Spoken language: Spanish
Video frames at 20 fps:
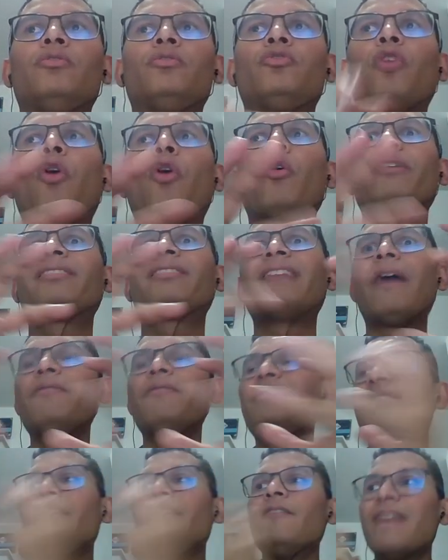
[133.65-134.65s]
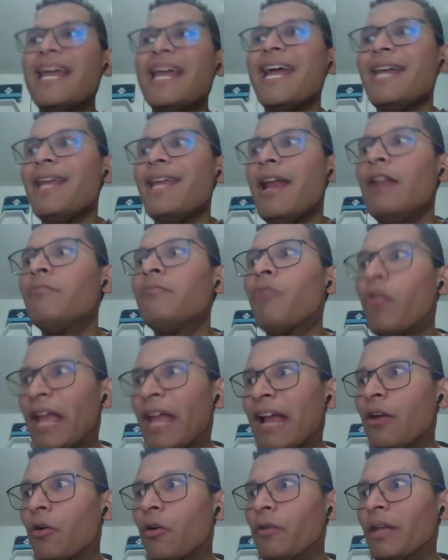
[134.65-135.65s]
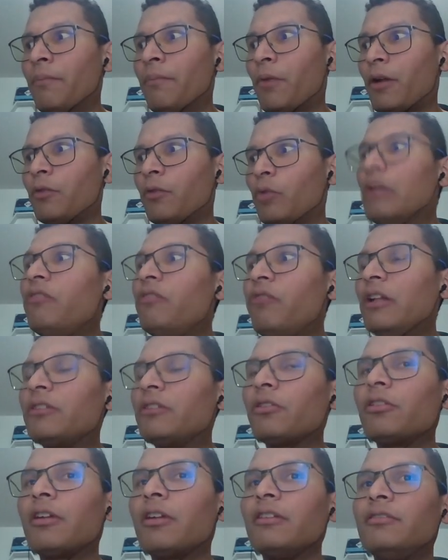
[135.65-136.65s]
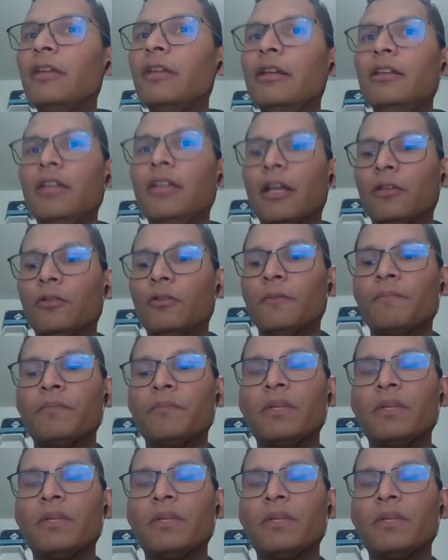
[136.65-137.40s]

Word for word: todo está visible en el modelo, ¿bien? Porque no hay filtros restringiendo.